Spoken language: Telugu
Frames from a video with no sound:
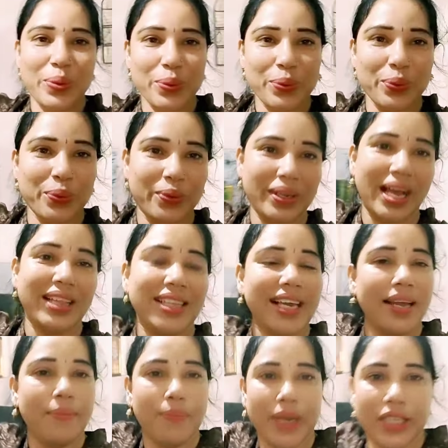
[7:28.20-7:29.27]
సో
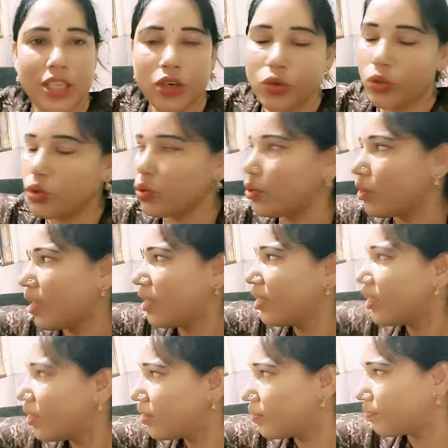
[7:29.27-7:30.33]
అందుకే ప్రతిరోజు
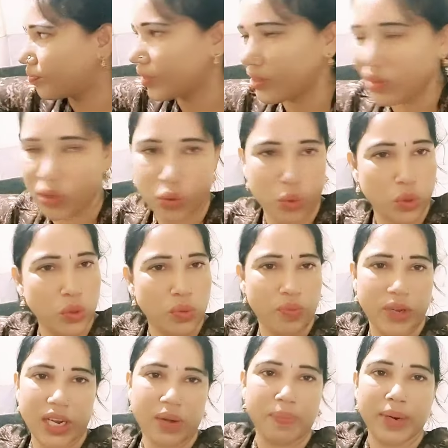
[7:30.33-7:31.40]
అంటే రోజు
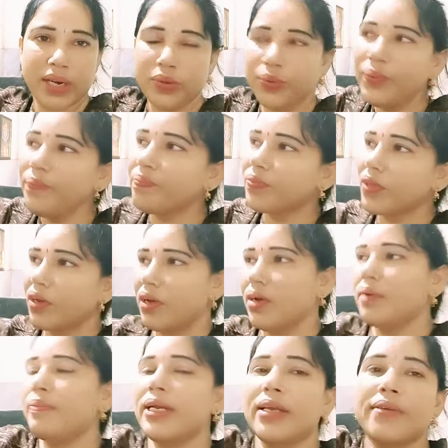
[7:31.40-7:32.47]
వీలు పడదు
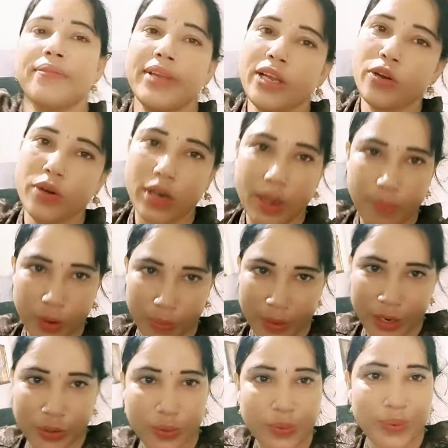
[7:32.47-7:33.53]
మనకి వీలు ఉన్నప్పుడు
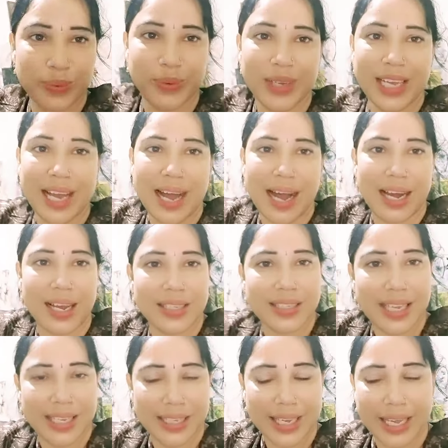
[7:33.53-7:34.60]
మటుకు అలా
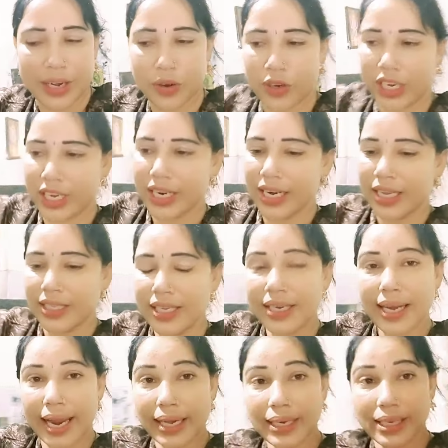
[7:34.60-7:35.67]
స్కిన్ కేర్ రొటీన్ అనేది
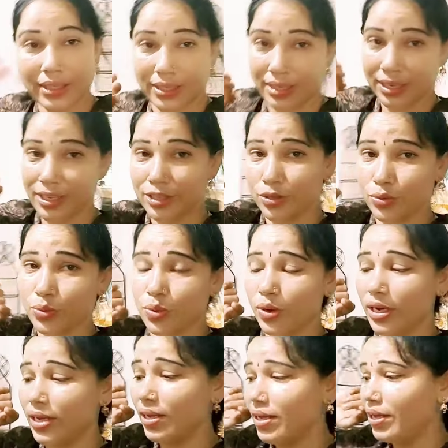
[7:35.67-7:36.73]
నైట్ ఖచ్చితంగా
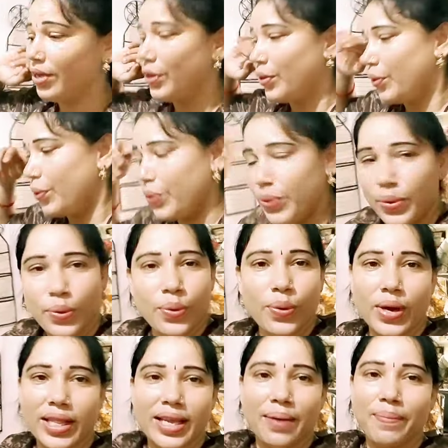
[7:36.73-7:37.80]
తీసుకోవాలి సో
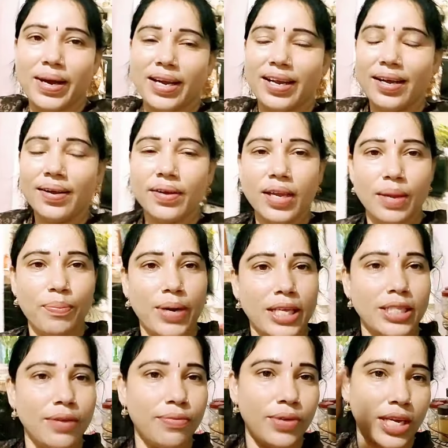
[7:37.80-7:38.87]
అదనమాట
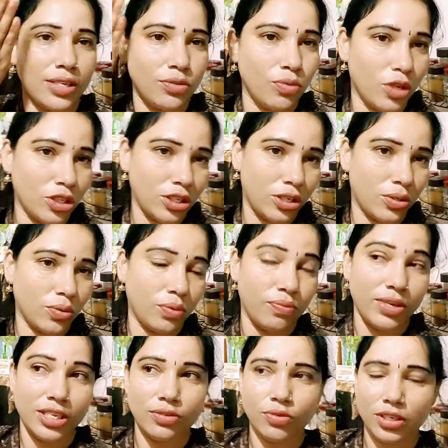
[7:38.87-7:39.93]
ఇప్పుడైతే ఫేస్ వాష్
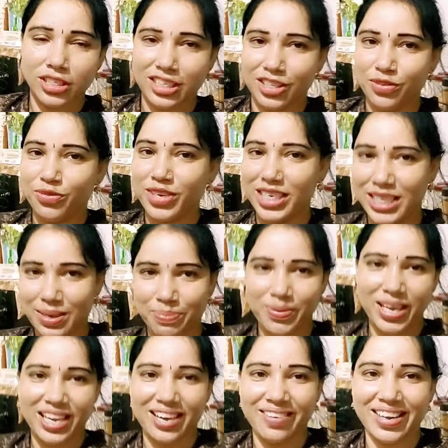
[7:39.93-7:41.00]
చేసుకుని ఫేస్ వాష్ కాదు ఫ్రెష్
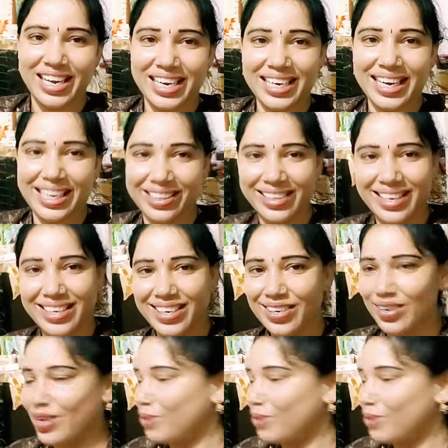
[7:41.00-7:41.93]
అప్పే కావాలి ఎందుకంటే